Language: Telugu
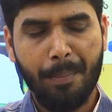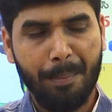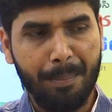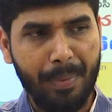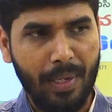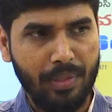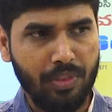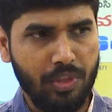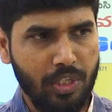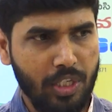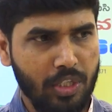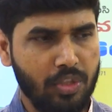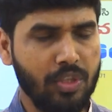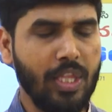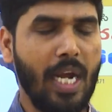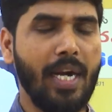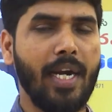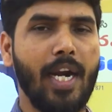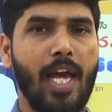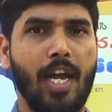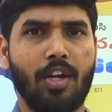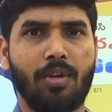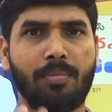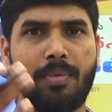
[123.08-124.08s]
ప్రతి
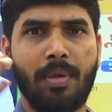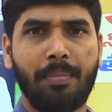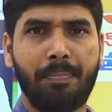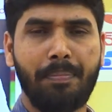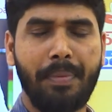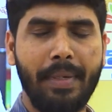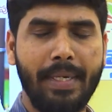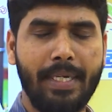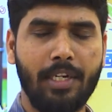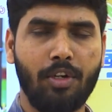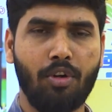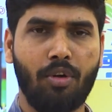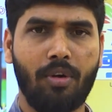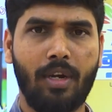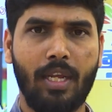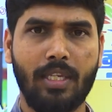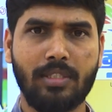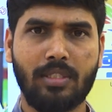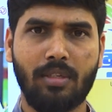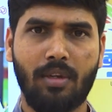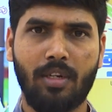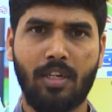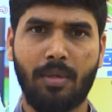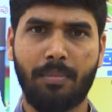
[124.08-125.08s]
తండాకు మేము బీటీ రోడ్లు
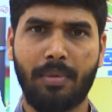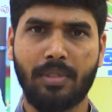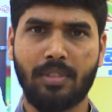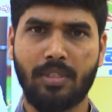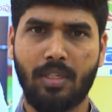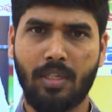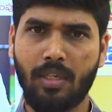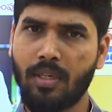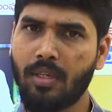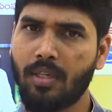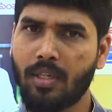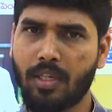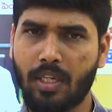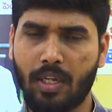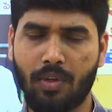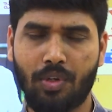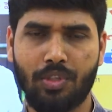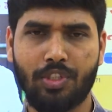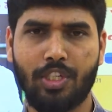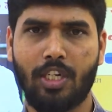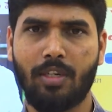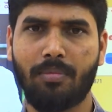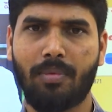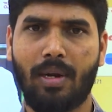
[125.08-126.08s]
వేస్తామని చెప్పేసి
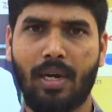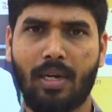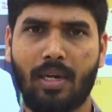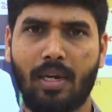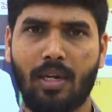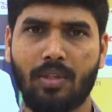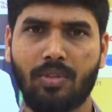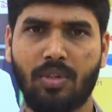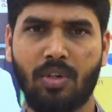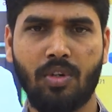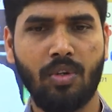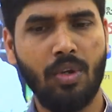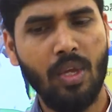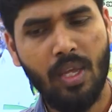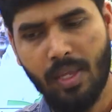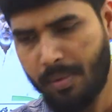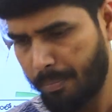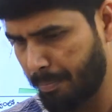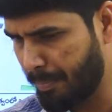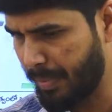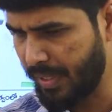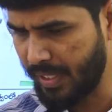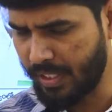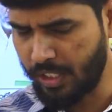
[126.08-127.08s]
రేవంత్ రెడ్డి మాట్లాడుతున్నాడు
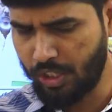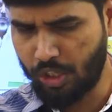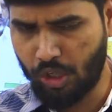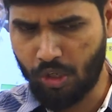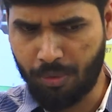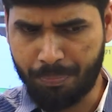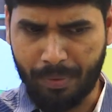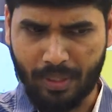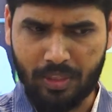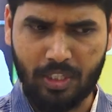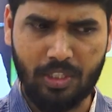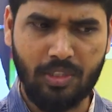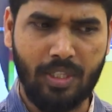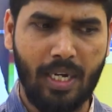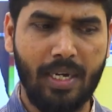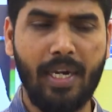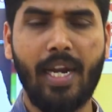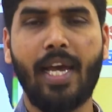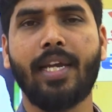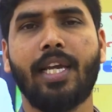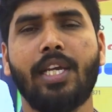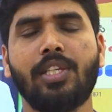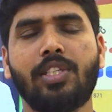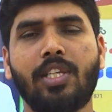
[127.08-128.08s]
బీటీ రోడ్లు ప్రతి
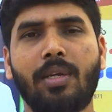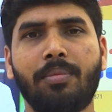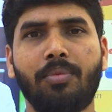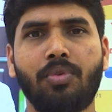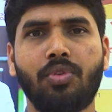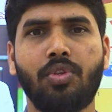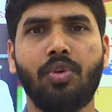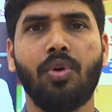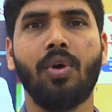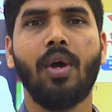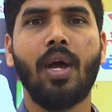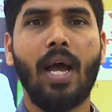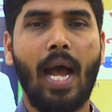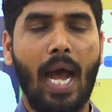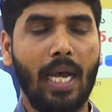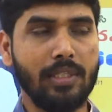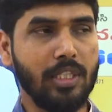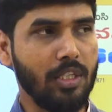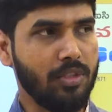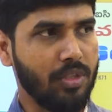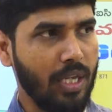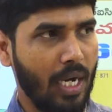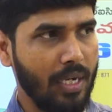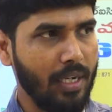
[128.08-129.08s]
తండాకు వేసే ముందు
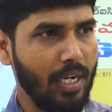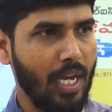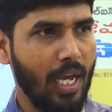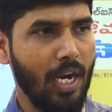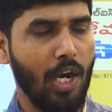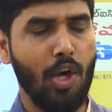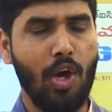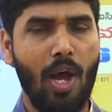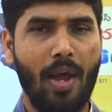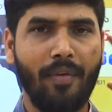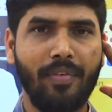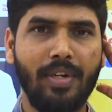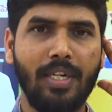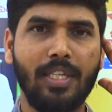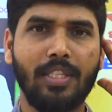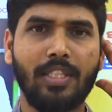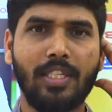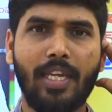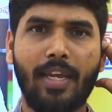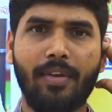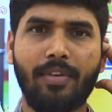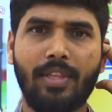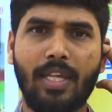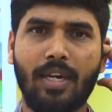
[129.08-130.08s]
అసలు తండాల్లో అవినీతి
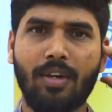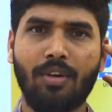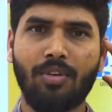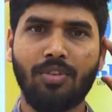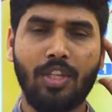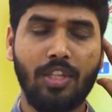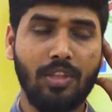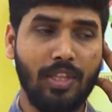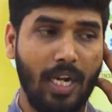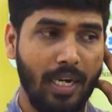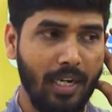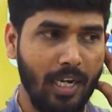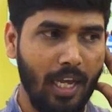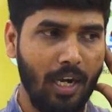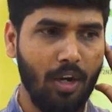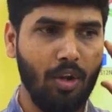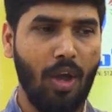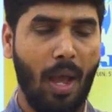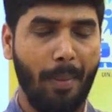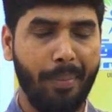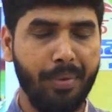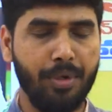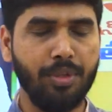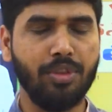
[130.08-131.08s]
ఏ విధంగా ఉంది తండాల్లో
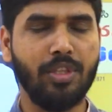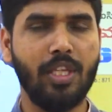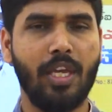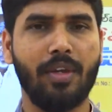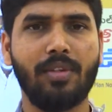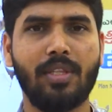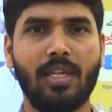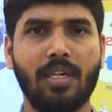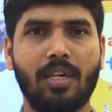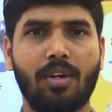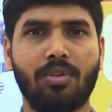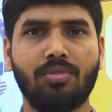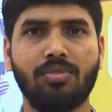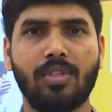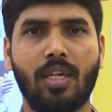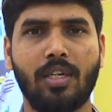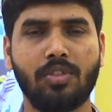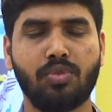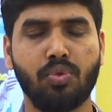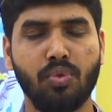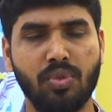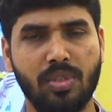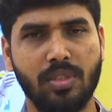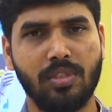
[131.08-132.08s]
అభివృద్ధి ఏ విధంగా ఉందని
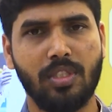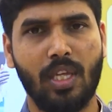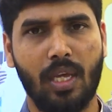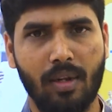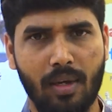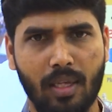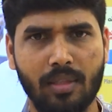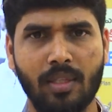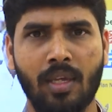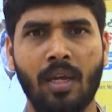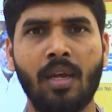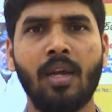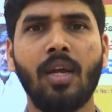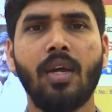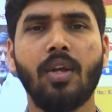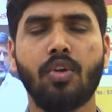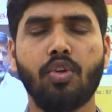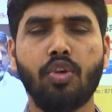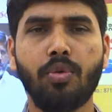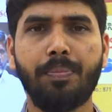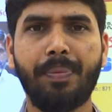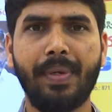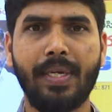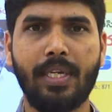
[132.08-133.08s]
చూసిన తర్వాత
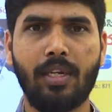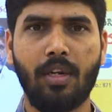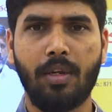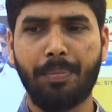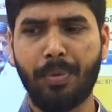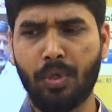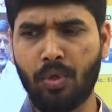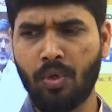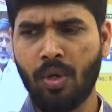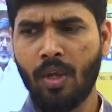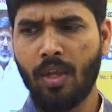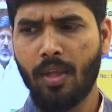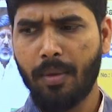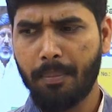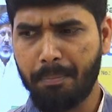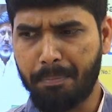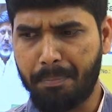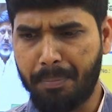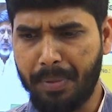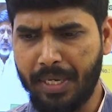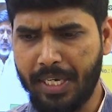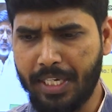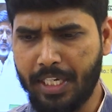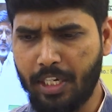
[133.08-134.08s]
నువ్వు బీటీ ఇప్పుడు
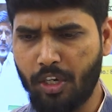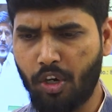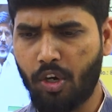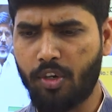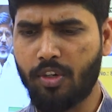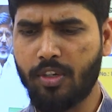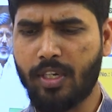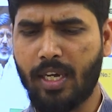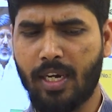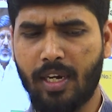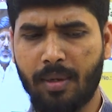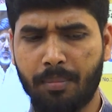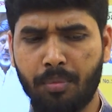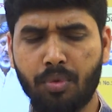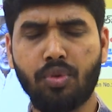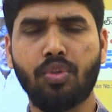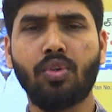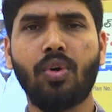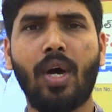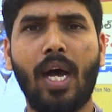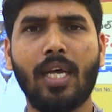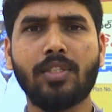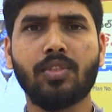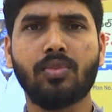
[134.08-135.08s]
బీటీ రోడ్డు కన్నా
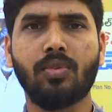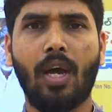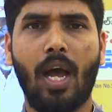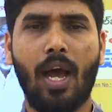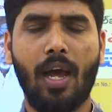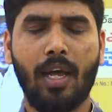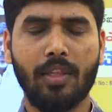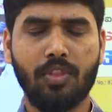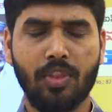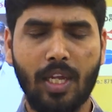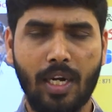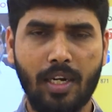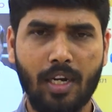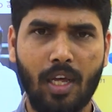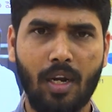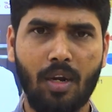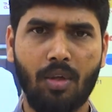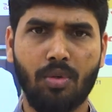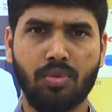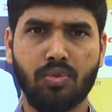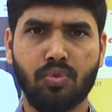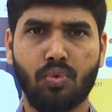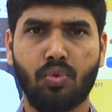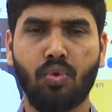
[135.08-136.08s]
ముందు ఆ
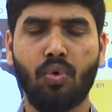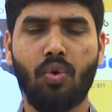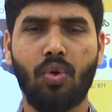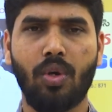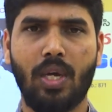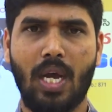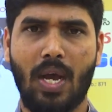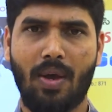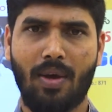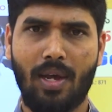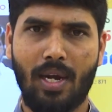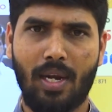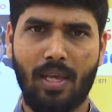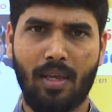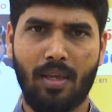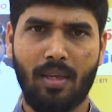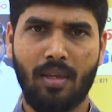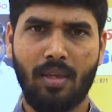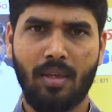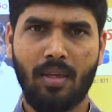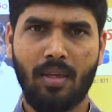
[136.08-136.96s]
తండాలో స్కూళ్ళు కావాలి